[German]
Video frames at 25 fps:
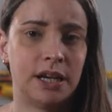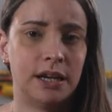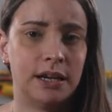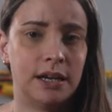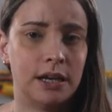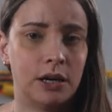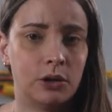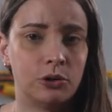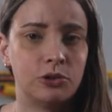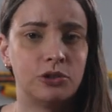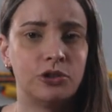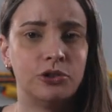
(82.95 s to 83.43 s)

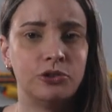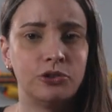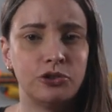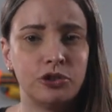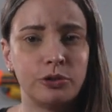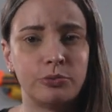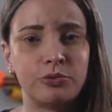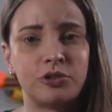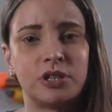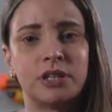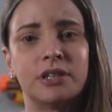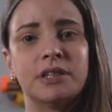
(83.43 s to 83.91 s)
Laut
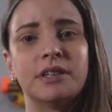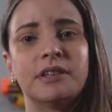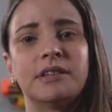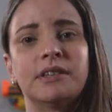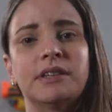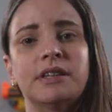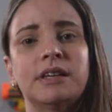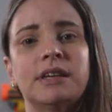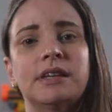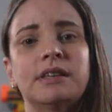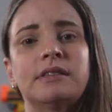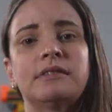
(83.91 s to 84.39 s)

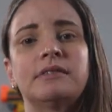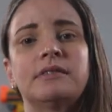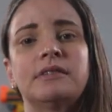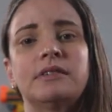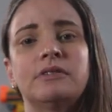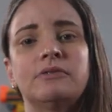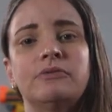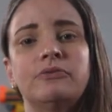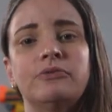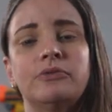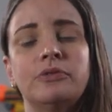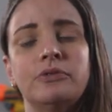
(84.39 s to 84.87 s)
YouTube-Statistik
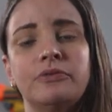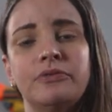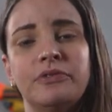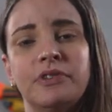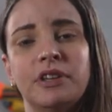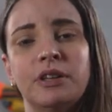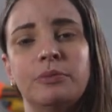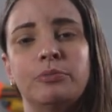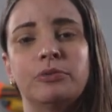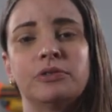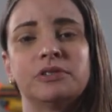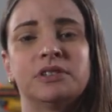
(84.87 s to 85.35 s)
sind
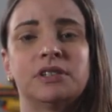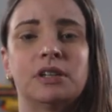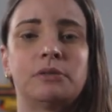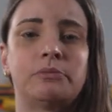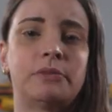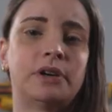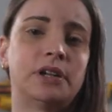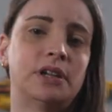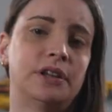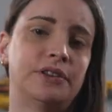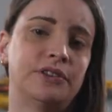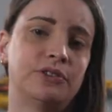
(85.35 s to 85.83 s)
50% meiner